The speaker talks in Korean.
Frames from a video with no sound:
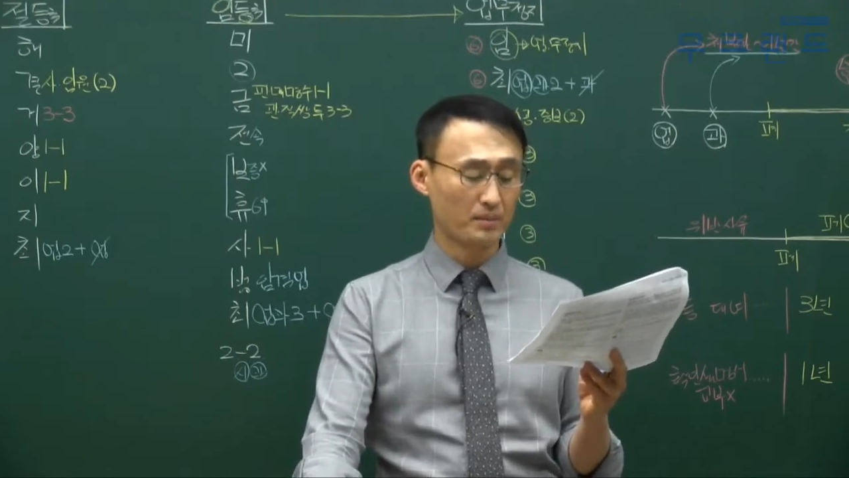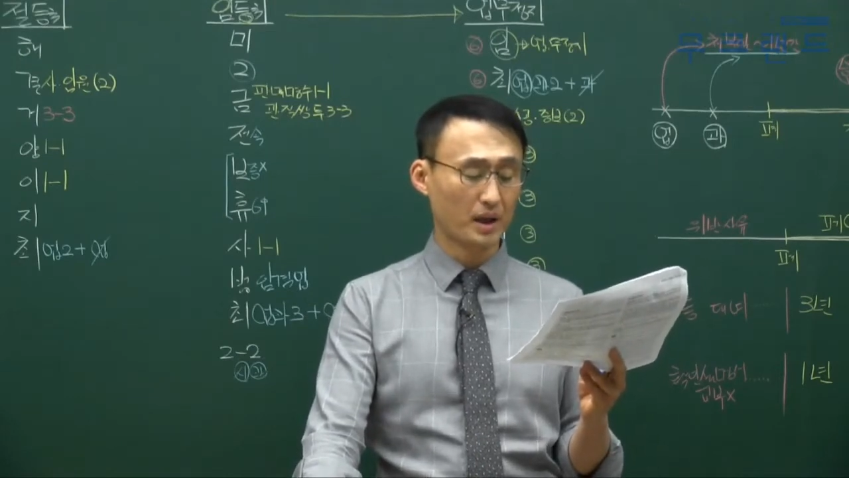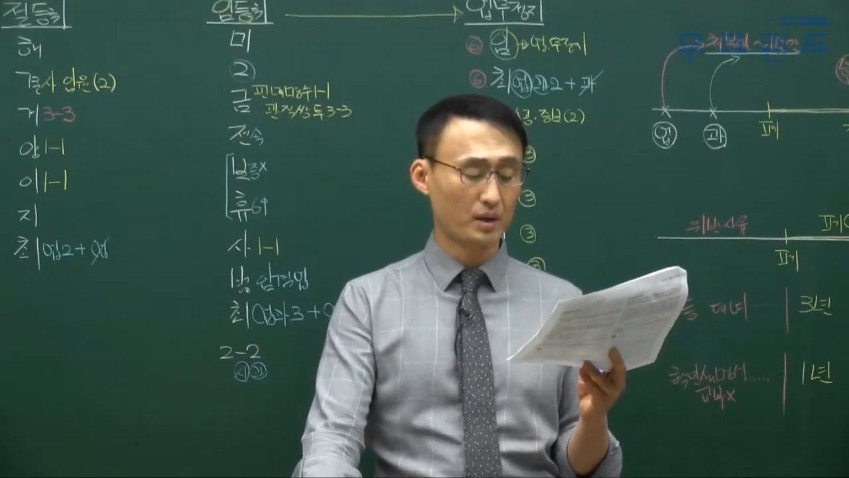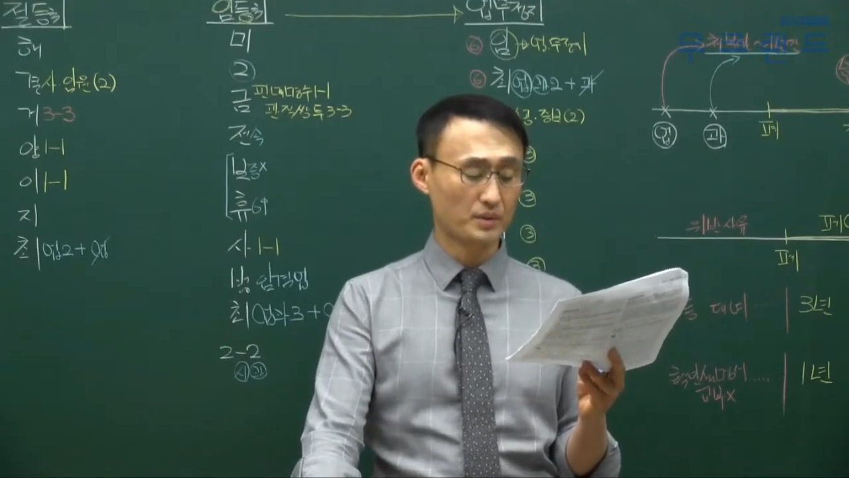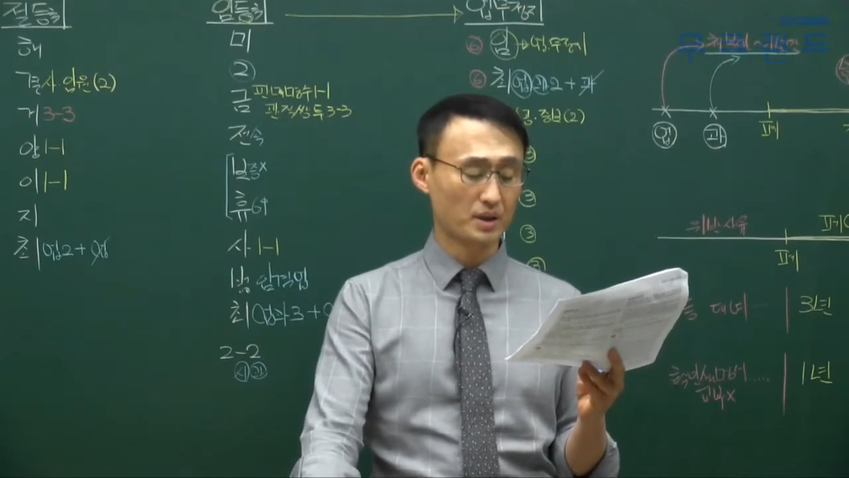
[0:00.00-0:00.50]

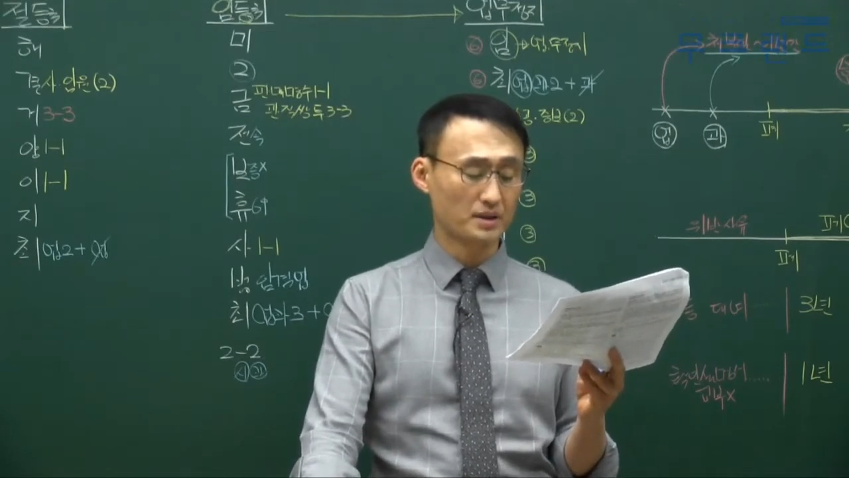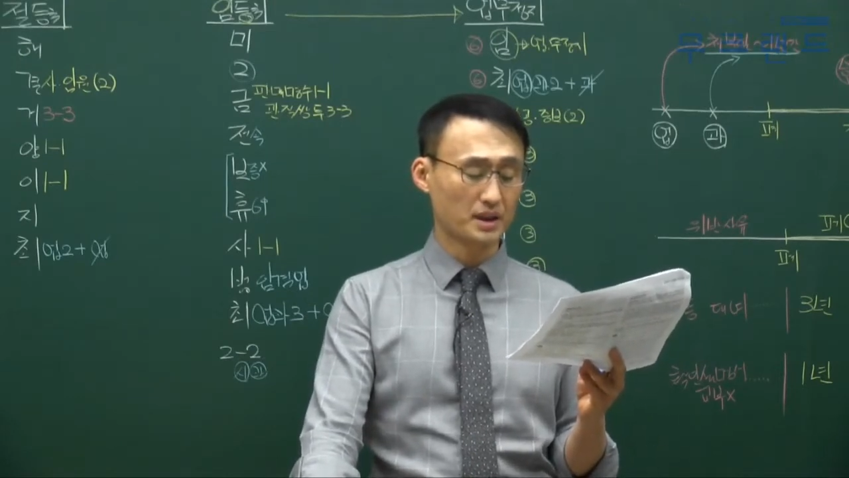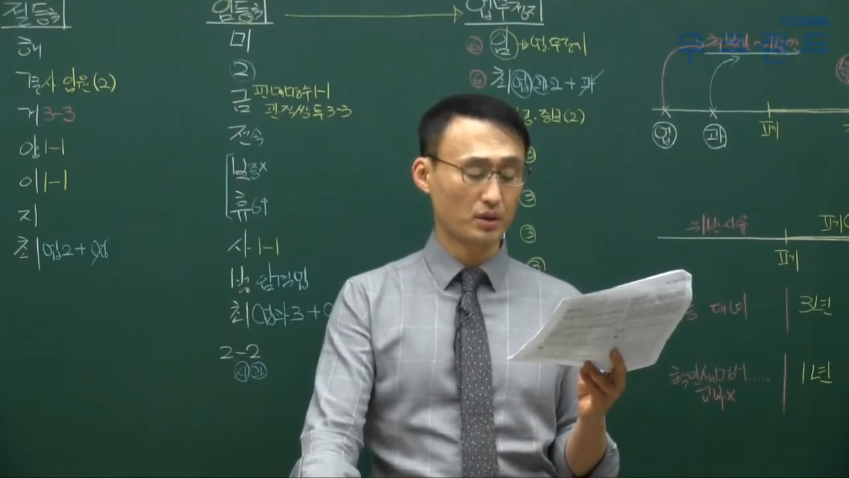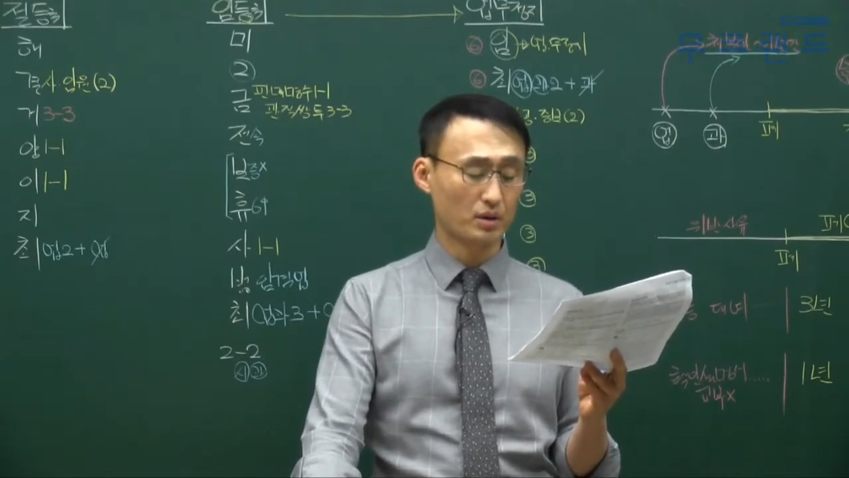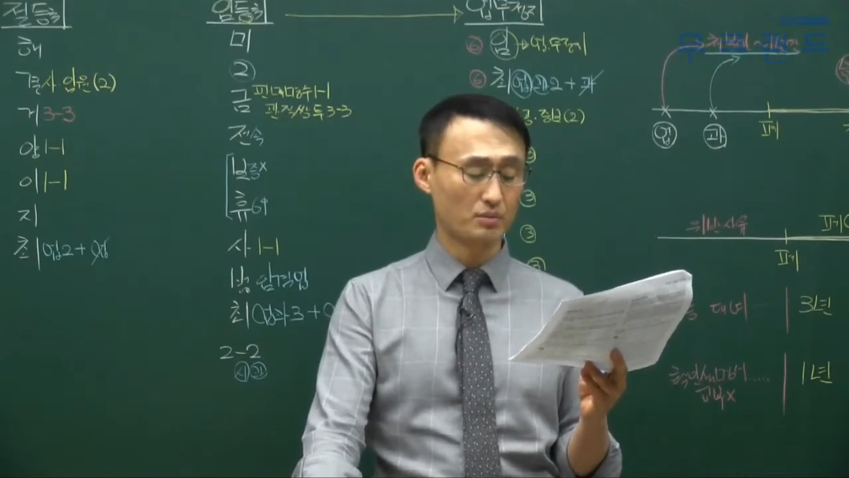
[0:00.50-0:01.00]
폐업자의
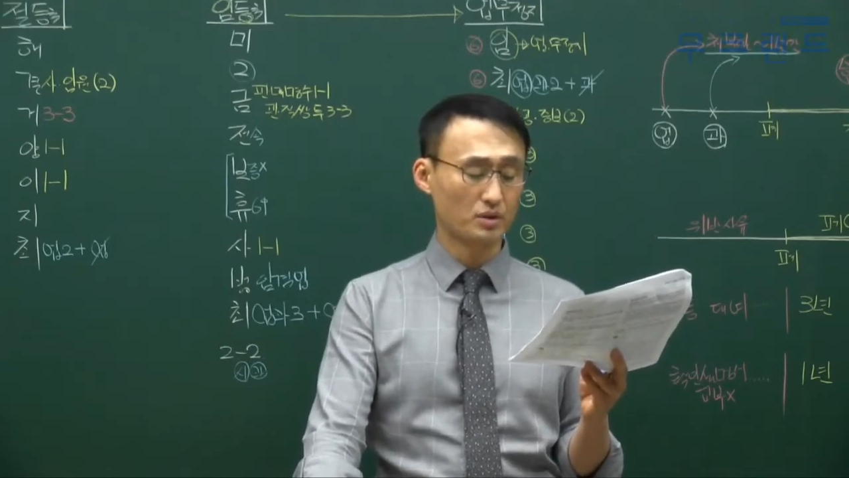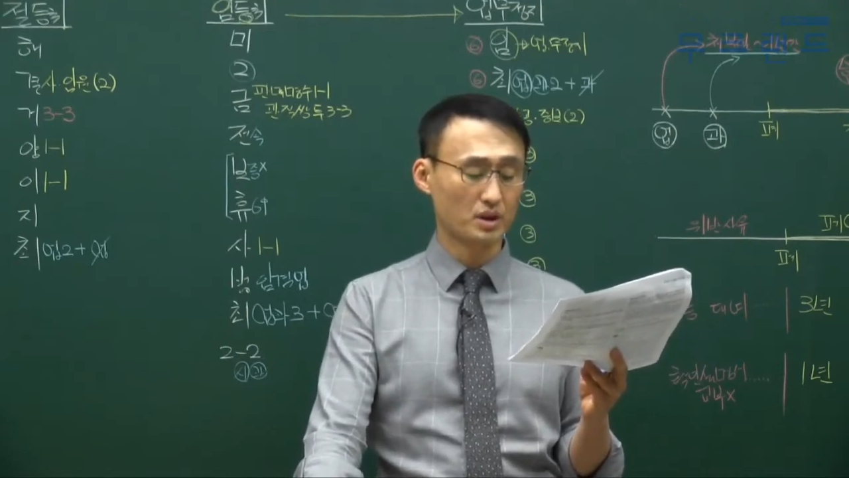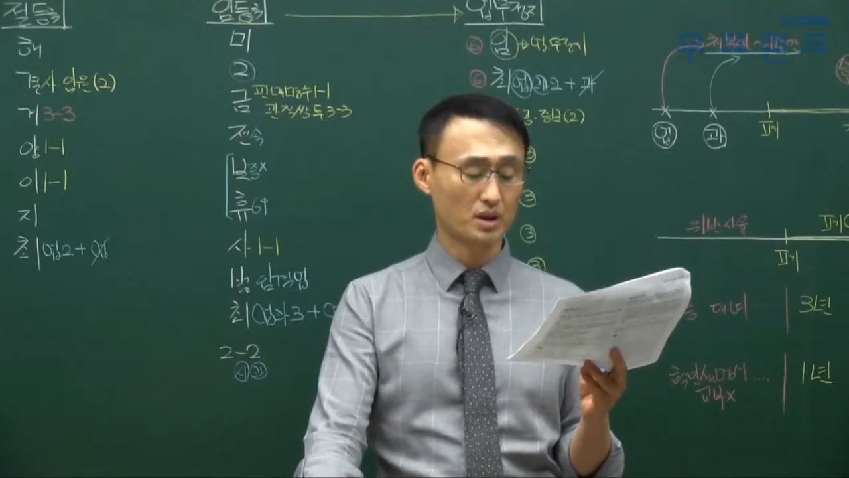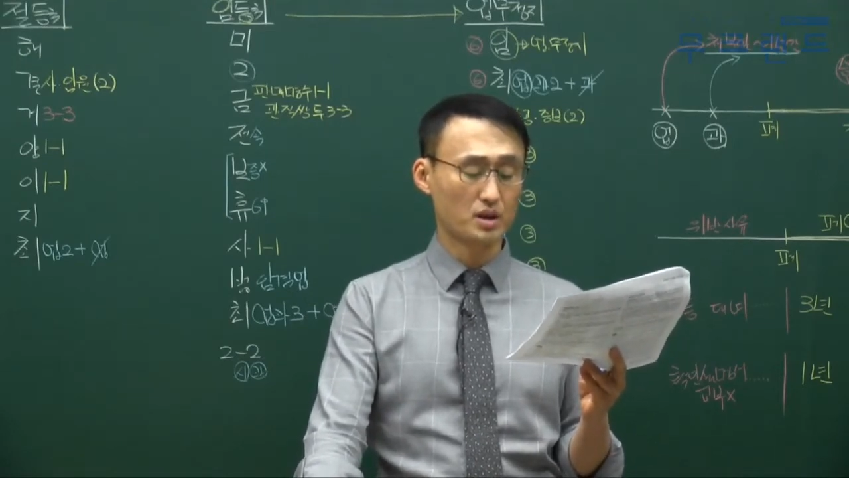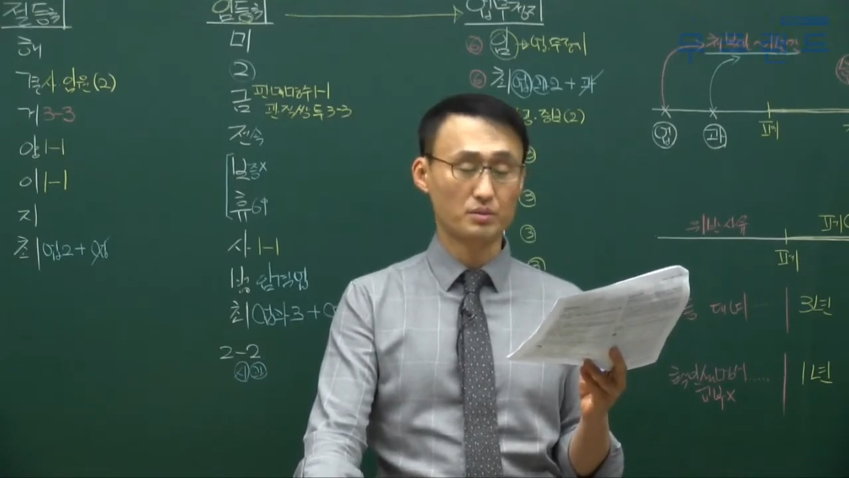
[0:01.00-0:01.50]
사유로 업무정지